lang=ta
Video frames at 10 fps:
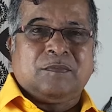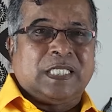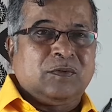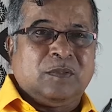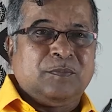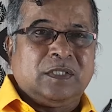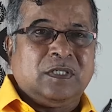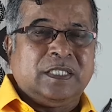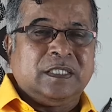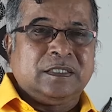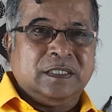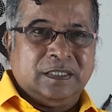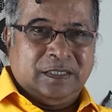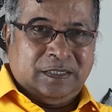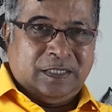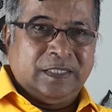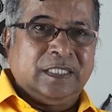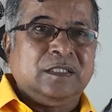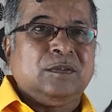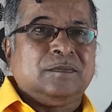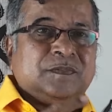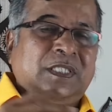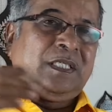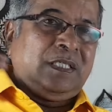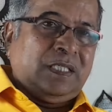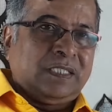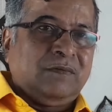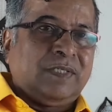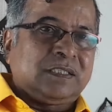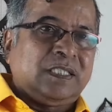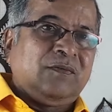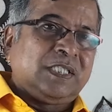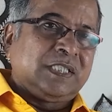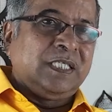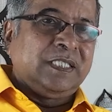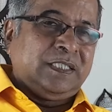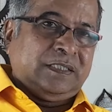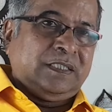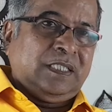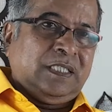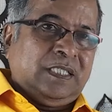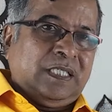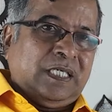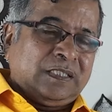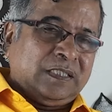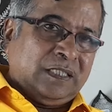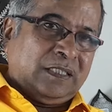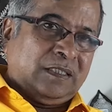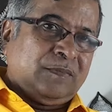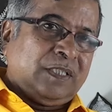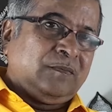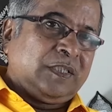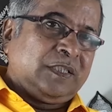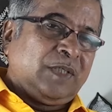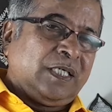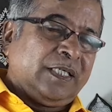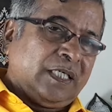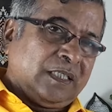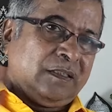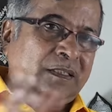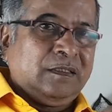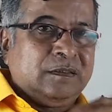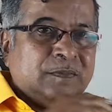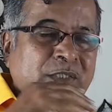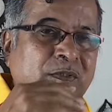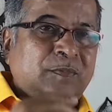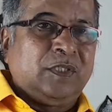மாதவரம் பேருந்து நிலையத்துலேருந்து அங்கேருந்து அதான் வடசென்னை வாசிகளுக்கு அந்த ம பகுதி மக்களுக்காக மாதவன்